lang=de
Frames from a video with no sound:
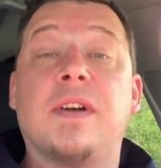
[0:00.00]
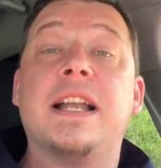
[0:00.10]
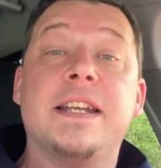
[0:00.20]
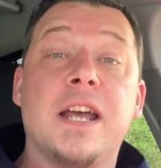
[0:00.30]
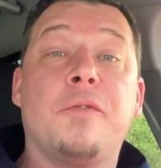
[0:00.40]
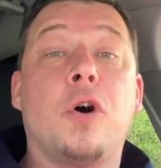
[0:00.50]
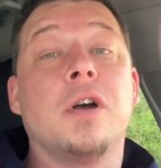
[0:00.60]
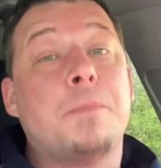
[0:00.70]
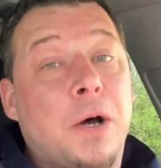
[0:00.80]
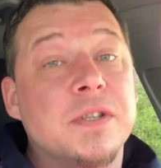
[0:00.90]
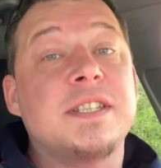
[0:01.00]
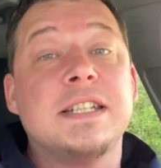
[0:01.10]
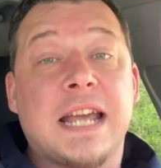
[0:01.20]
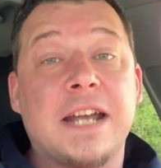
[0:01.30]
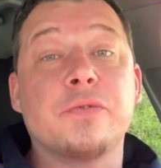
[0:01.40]
weil in der Woche bei uns
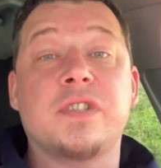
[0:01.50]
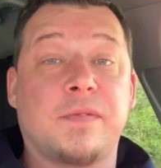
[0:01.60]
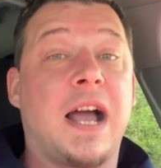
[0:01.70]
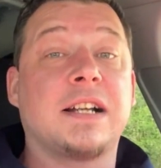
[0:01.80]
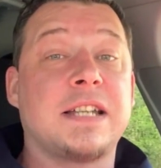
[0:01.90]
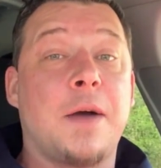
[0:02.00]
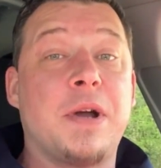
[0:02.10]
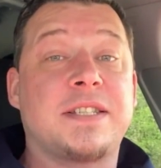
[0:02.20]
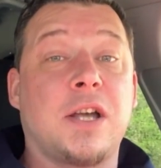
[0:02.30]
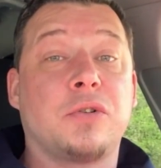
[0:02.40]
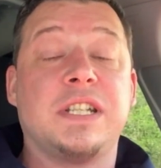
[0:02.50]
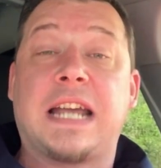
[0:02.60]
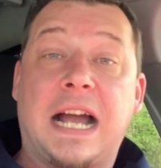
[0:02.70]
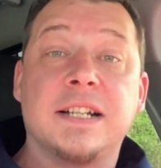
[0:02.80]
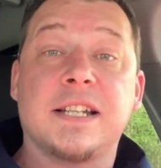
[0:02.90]
sind die Rettungswagen damals auch die
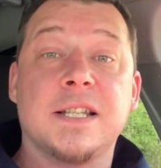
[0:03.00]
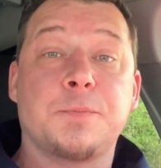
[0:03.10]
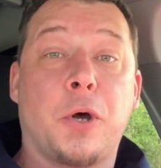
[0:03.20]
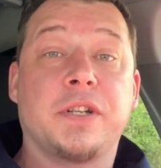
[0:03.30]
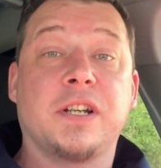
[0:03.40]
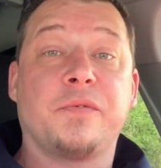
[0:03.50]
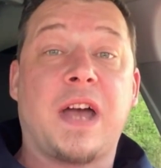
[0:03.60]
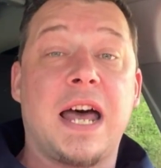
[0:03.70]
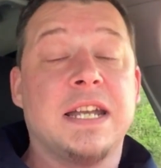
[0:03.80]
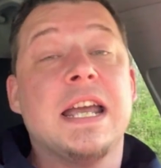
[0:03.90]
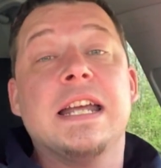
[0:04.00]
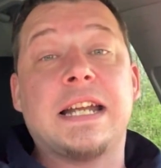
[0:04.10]
Krankentransporte gefahren.